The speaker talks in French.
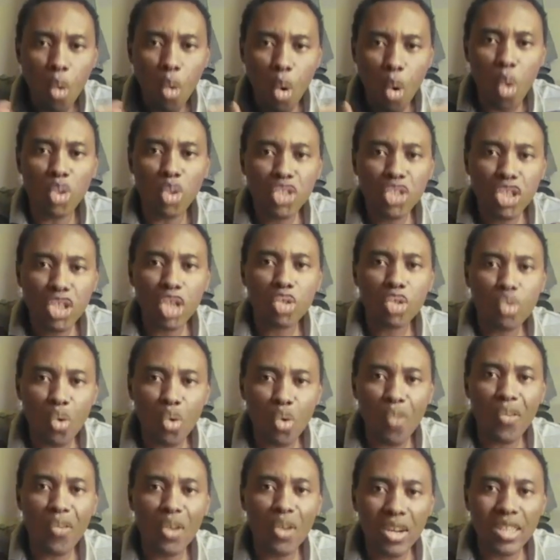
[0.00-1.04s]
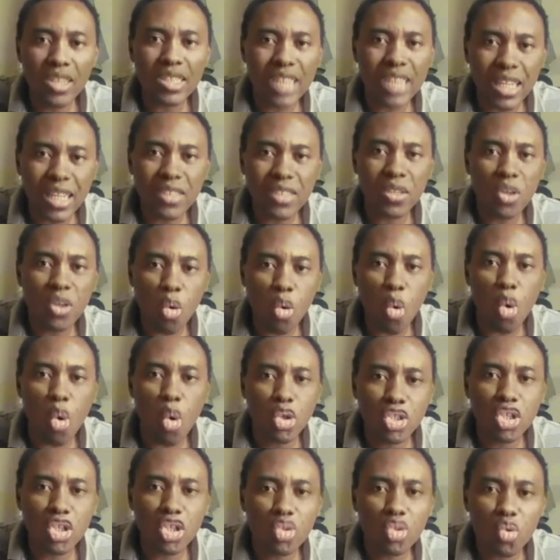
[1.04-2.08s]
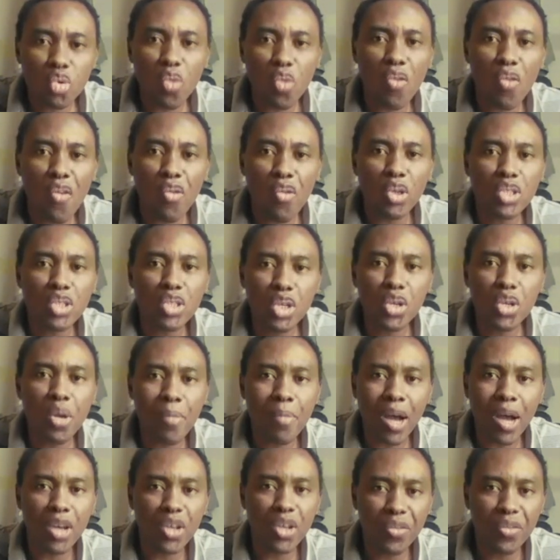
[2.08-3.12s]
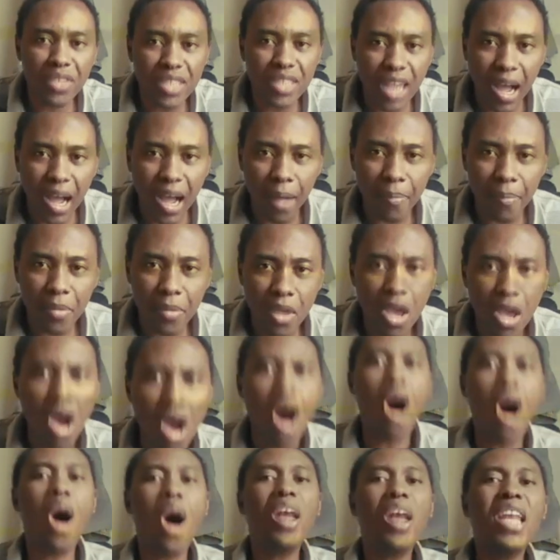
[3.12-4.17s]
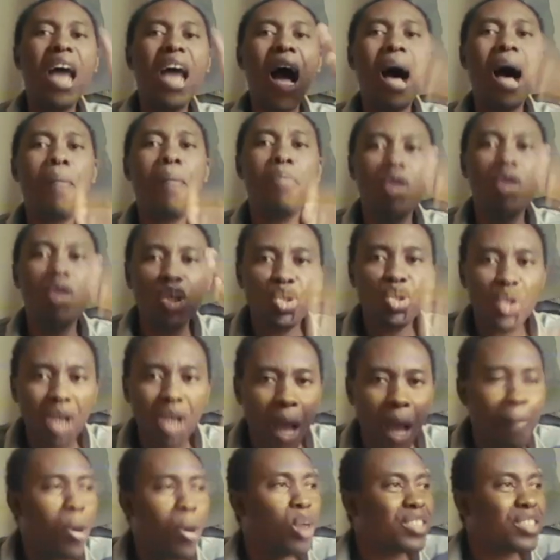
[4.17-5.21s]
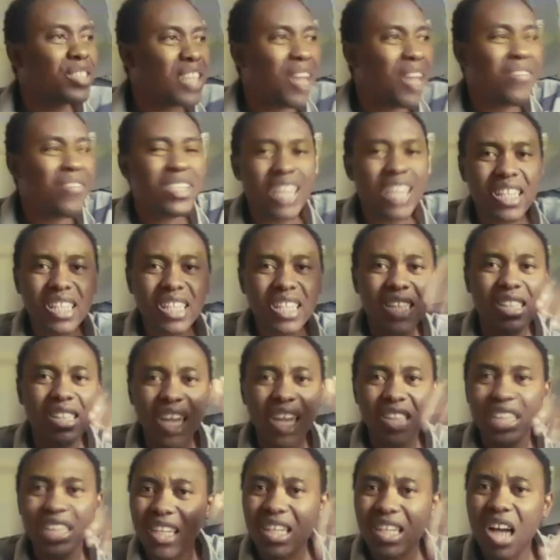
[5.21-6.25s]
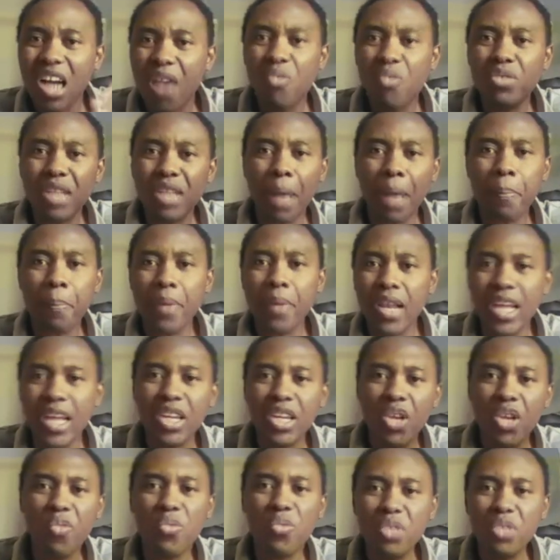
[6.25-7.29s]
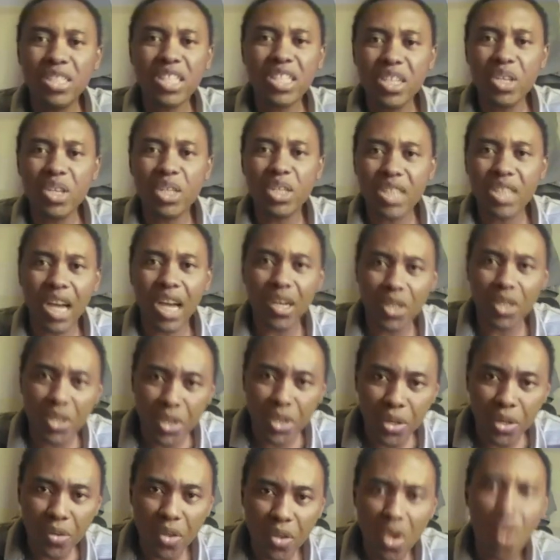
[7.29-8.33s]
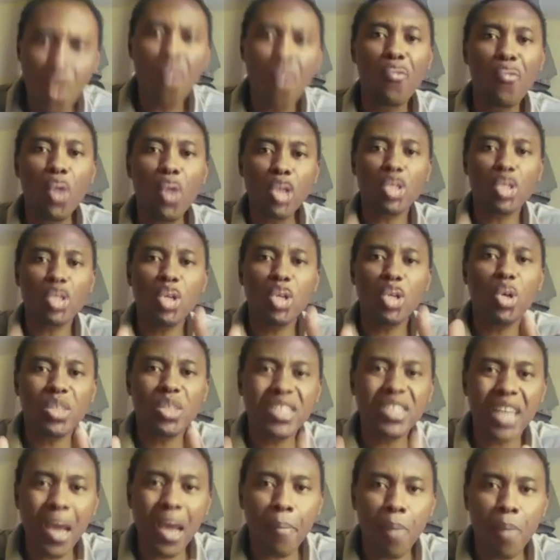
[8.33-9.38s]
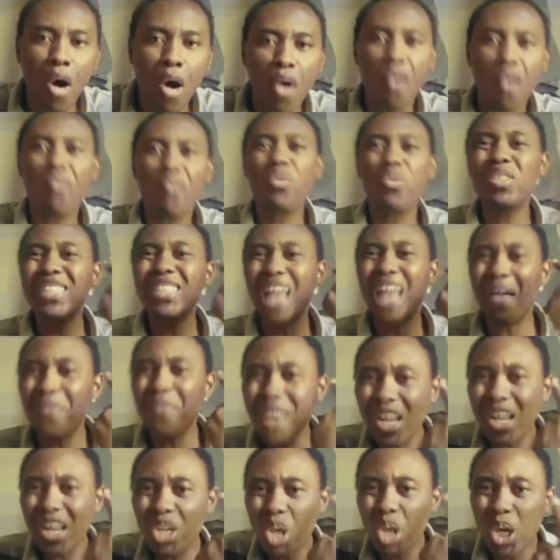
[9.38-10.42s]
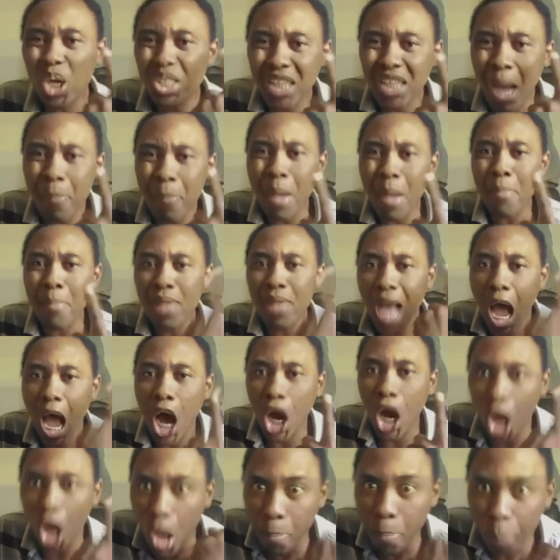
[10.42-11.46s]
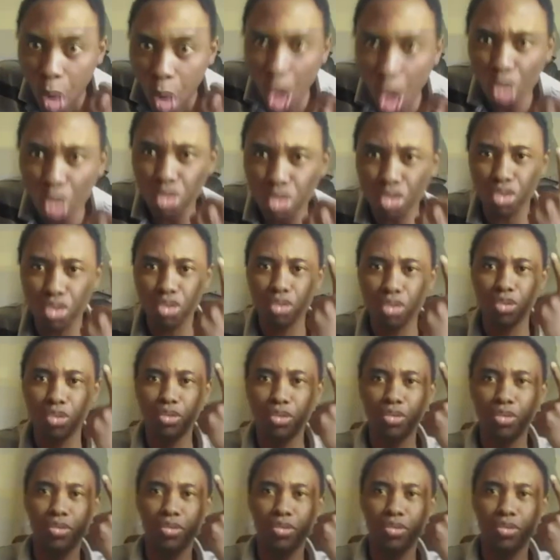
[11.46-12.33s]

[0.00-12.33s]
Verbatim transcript: où se trouve, le où se trouve votre demande de visa. On est à mesure là-bas au service des étrangers, quand vous appelez, de vous dire déjà que votre dossier est bon. Vous aviez déjà même la réponse.